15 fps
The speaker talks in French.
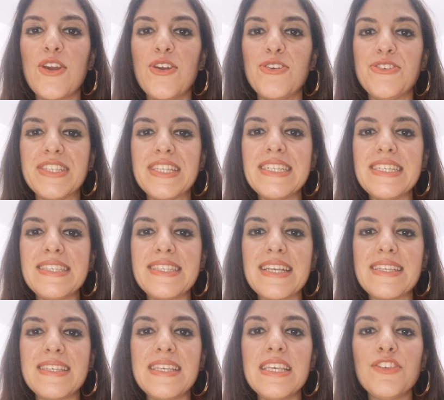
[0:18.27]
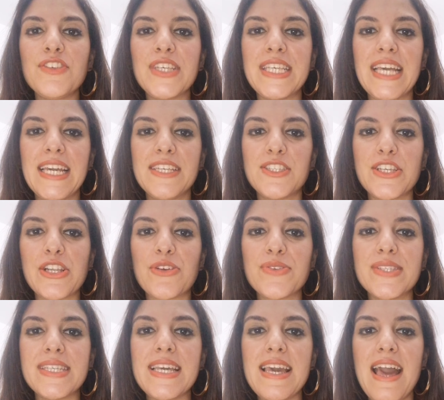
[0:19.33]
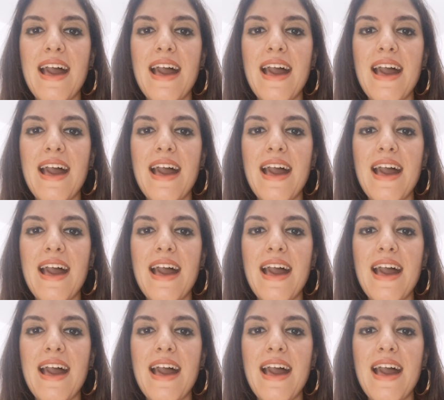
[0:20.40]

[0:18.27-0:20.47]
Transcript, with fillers: Une initiative qui a été lancée